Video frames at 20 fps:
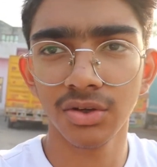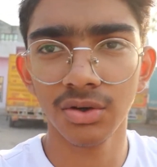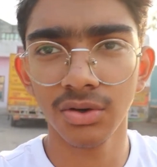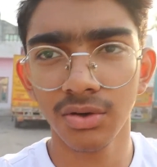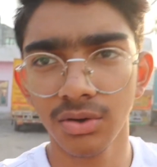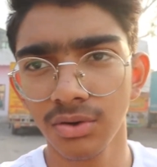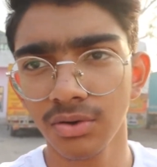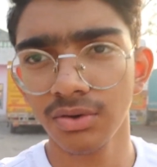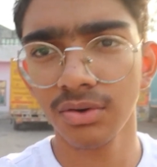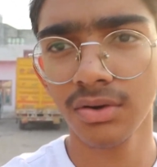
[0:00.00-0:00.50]

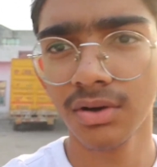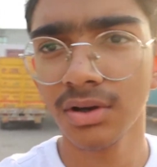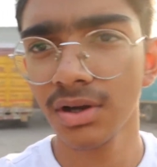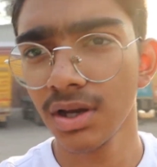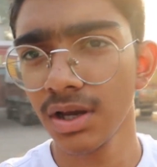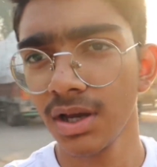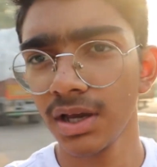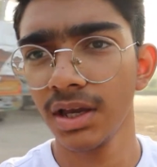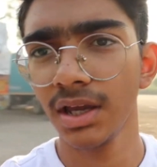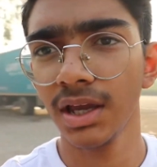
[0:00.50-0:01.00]

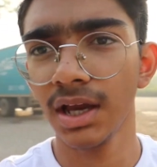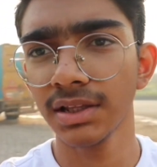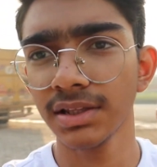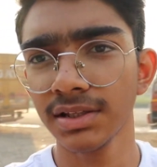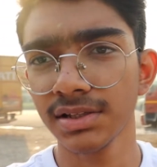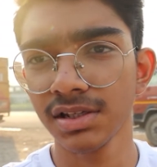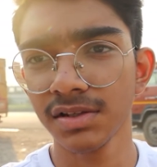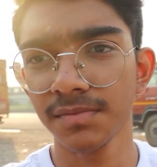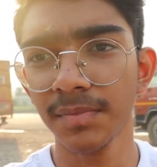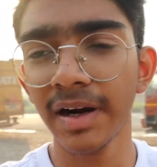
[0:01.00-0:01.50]
तो याद
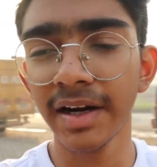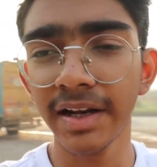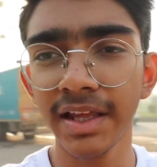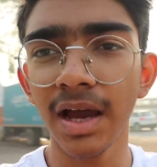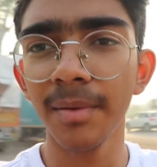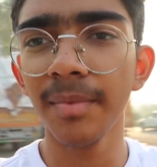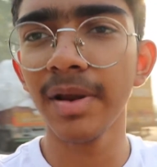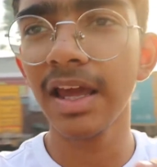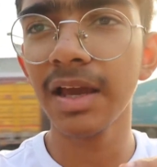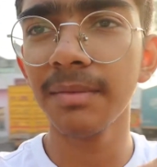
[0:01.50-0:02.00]
बट
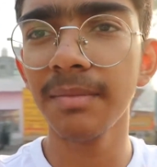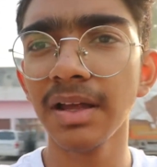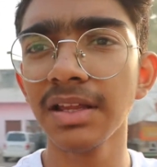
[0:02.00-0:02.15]
यहाँ पर एक